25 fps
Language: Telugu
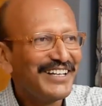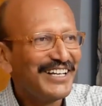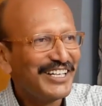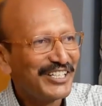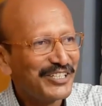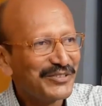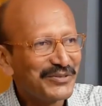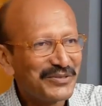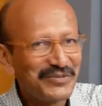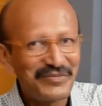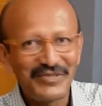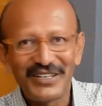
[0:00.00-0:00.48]

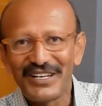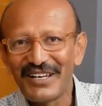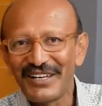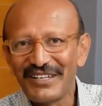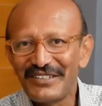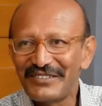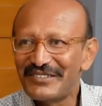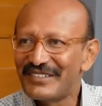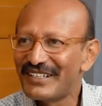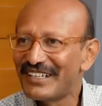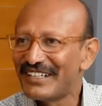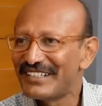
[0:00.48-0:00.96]
ఇప్పుడు
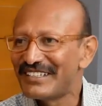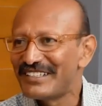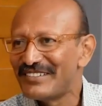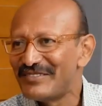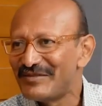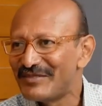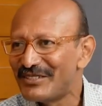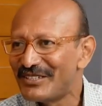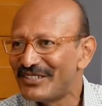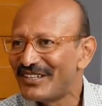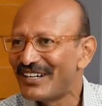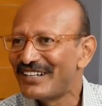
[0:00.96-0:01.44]
మనల్ని కూడా
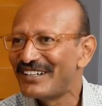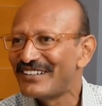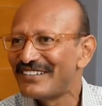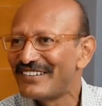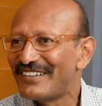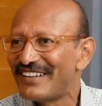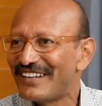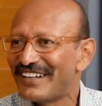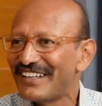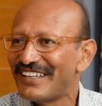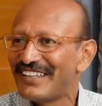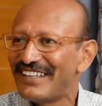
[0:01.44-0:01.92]
ముందు
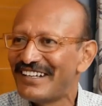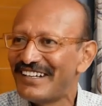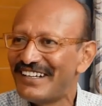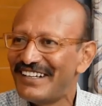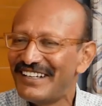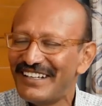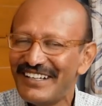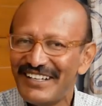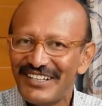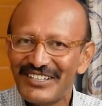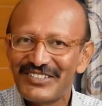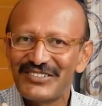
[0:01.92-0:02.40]
అంటున్నారు కదా
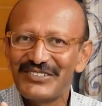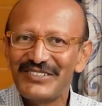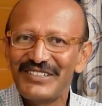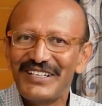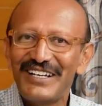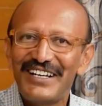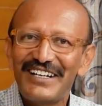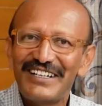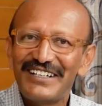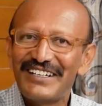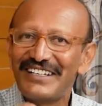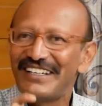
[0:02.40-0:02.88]

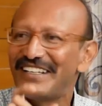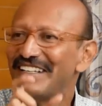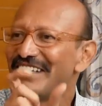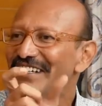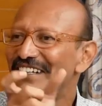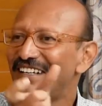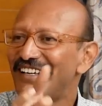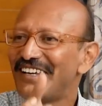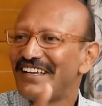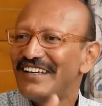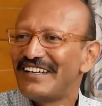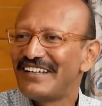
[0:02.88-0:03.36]
కొద్దిగా ఆగండి
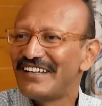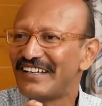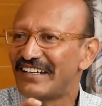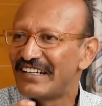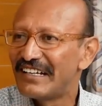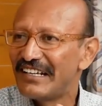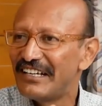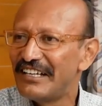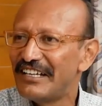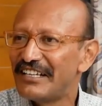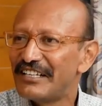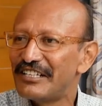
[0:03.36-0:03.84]
అని ఇలా ఇలా
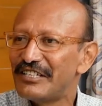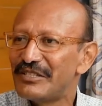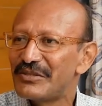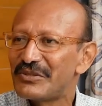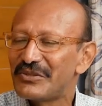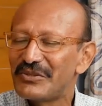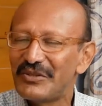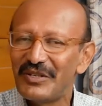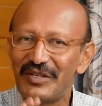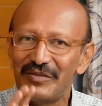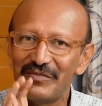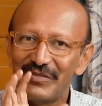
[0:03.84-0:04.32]
క్లియర్
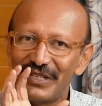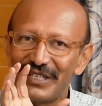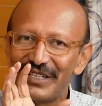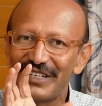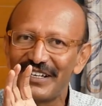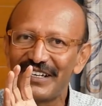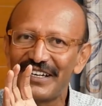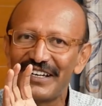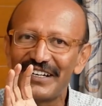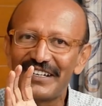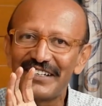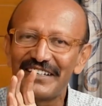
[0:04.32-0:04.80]
చేసుకొని మనం
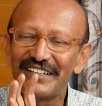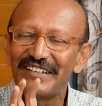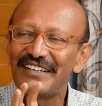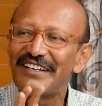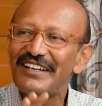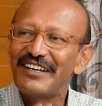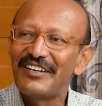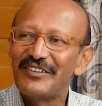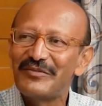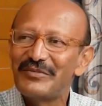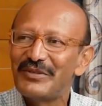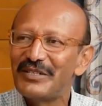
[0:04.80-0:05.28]
కరెక్ట్గా
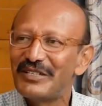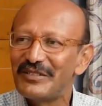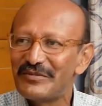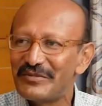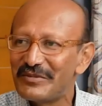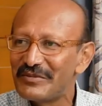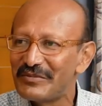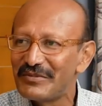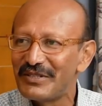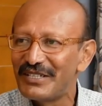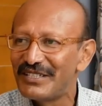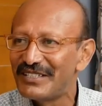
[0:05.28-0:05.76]

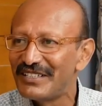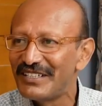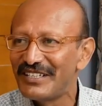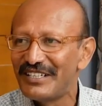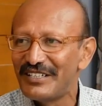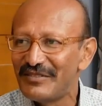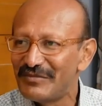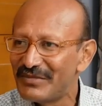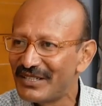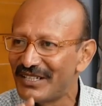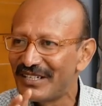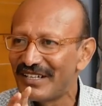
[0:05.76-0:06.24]
కనపడ్డప్పుడు
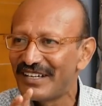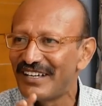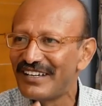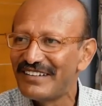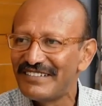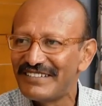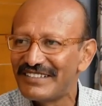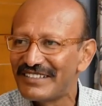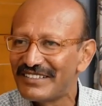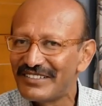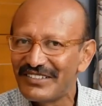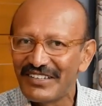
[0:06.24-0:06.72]
పెడితేనే మనం
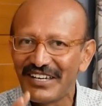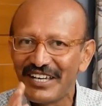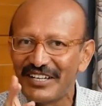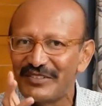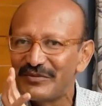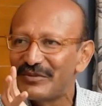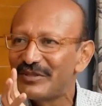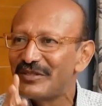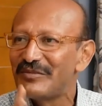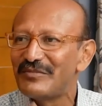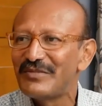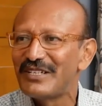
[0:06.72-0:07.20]
కనబడతాం
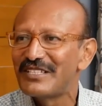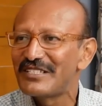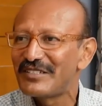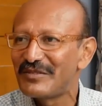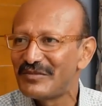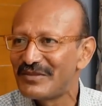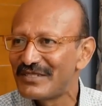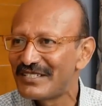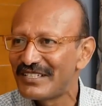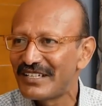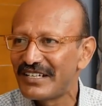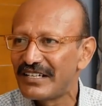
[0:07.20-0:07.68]
లేకపోతే మసకు
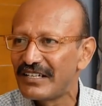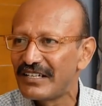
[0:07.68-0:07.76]
మసకు